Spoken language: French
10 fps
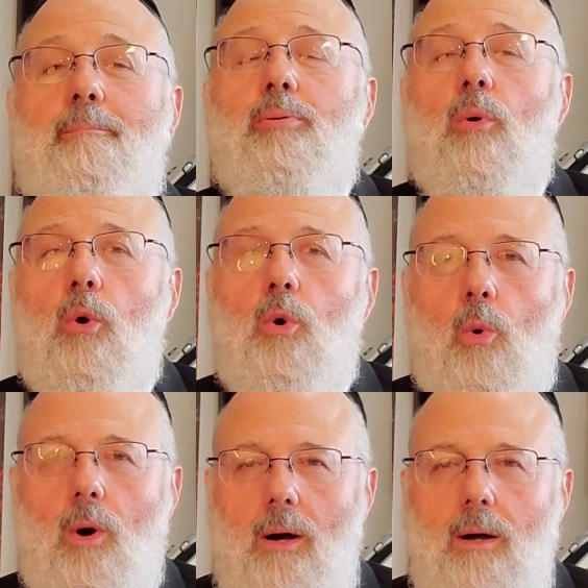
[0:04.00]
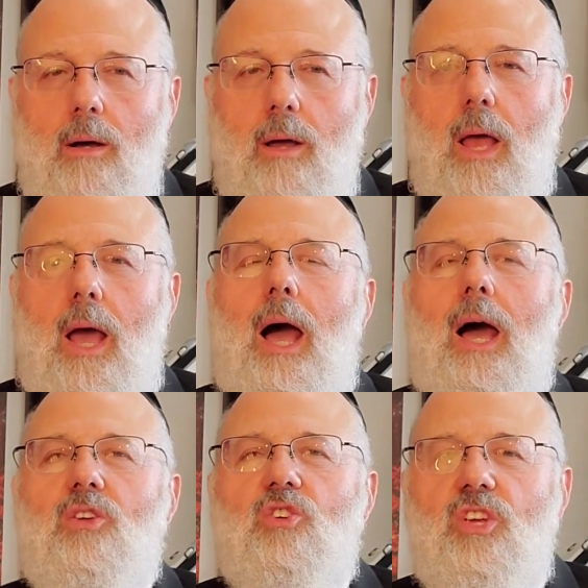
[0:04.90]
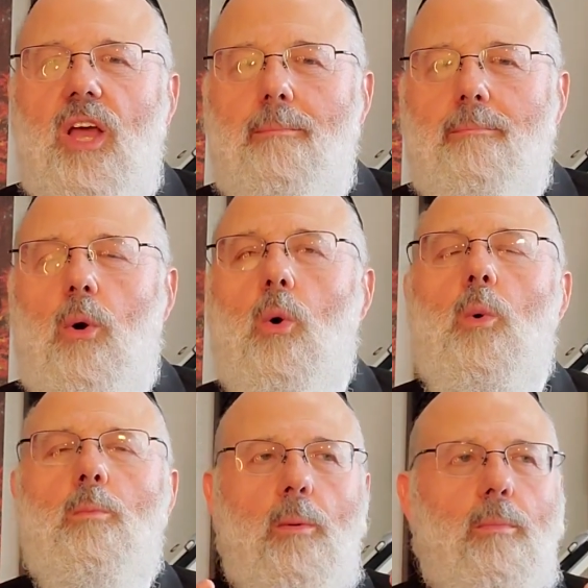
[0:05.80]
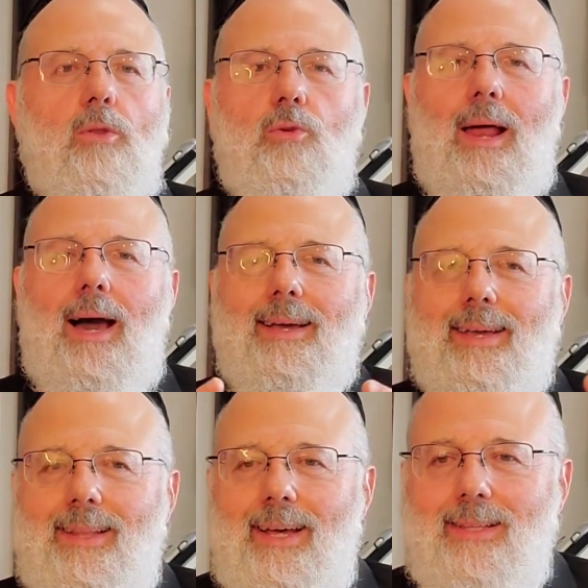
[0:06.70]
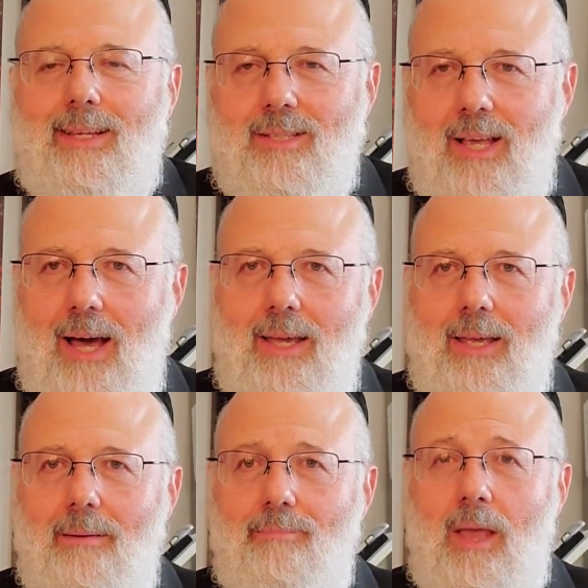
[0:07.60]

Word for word: pourquoi Hachem, au moment de la Akedat Yitzhak,